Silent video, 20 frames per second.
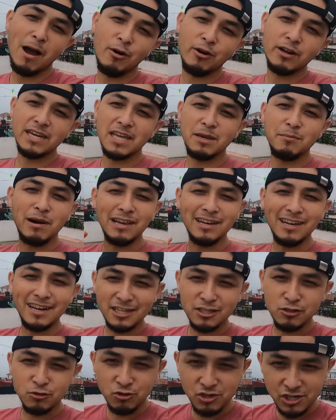paw hani ba
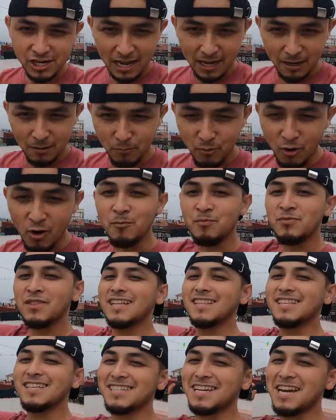lari Suchiang mo
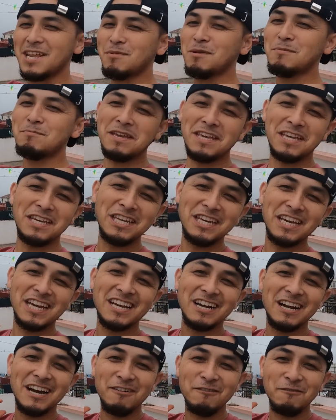ti selek ban pe
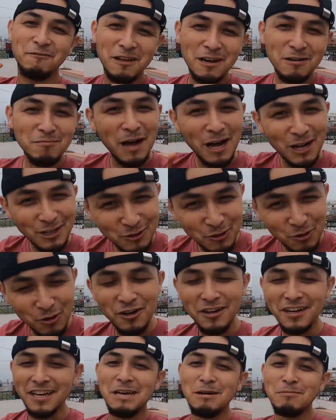ini ka film hang
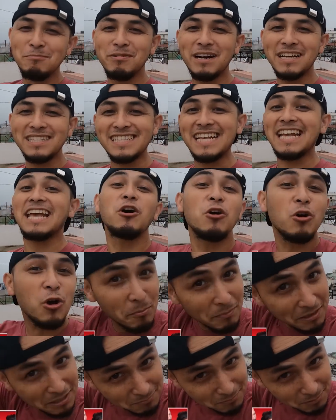tu but saya
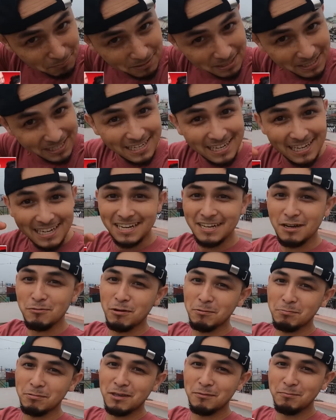komen ma bi kat ka
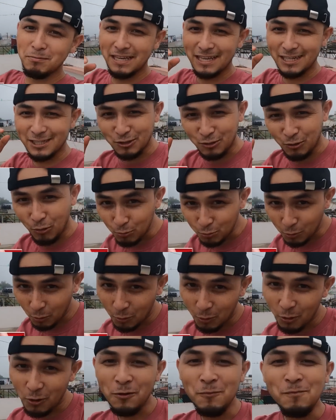ba pi pi sngu
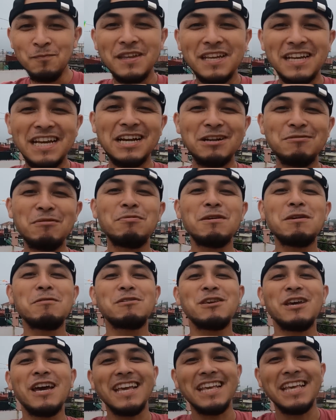thu kat ka ba pi
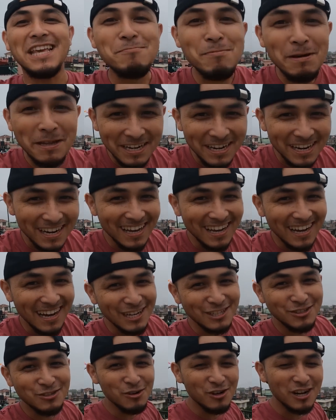pi ibet
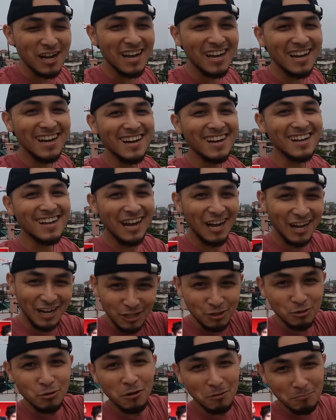hak tu ka
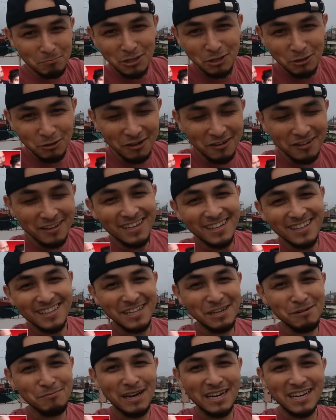ka tu ka video
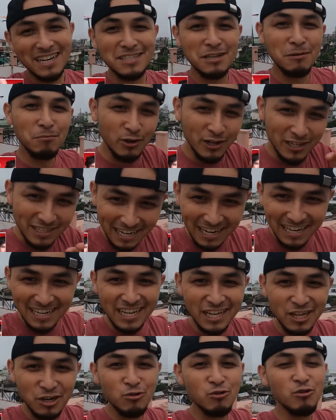ti ngasabu ita
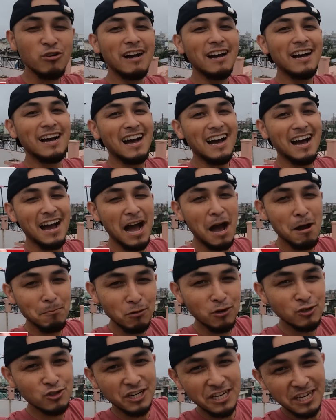ru
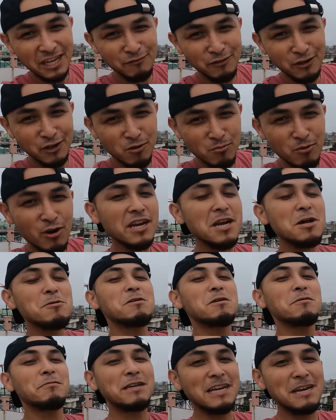hapo jangan ni video mo
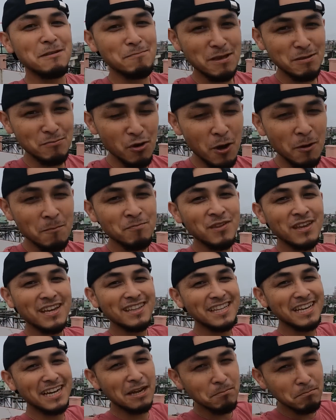khana phi phini li page mo
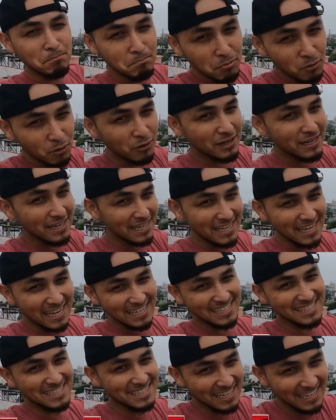tingan bu
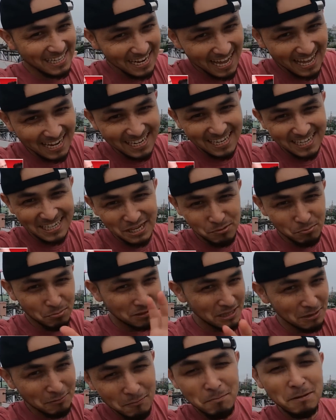khniat i trailer nang ni
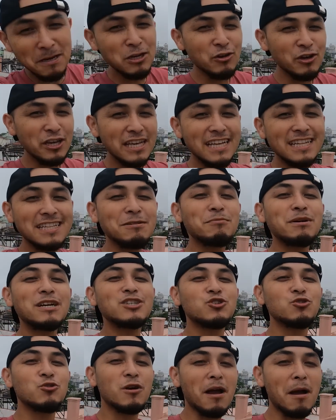butang video i tang
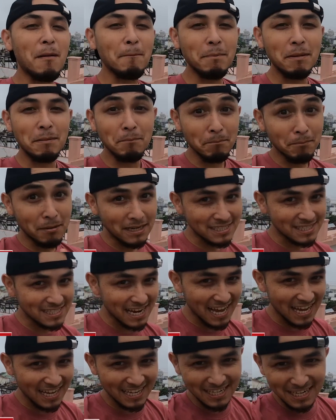man shu kham pen bang
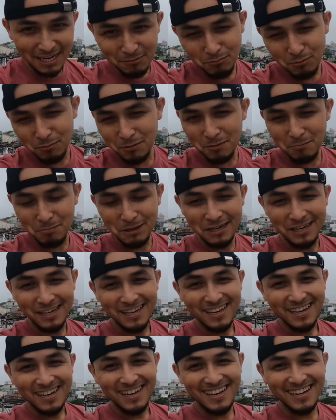ja khniat bu phi phin
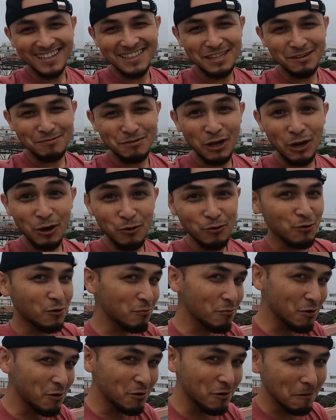eh, tip kalong
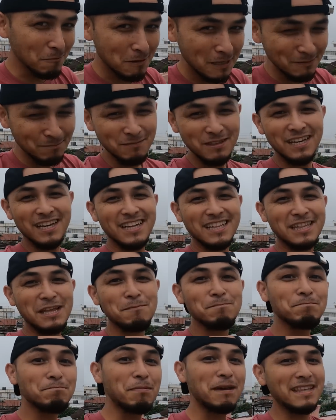kum no ko film
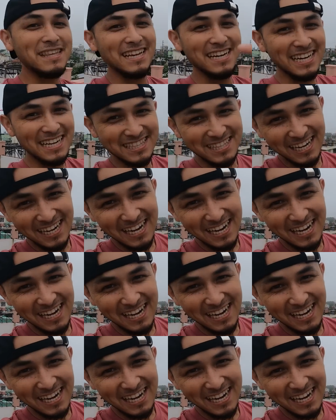ti page ni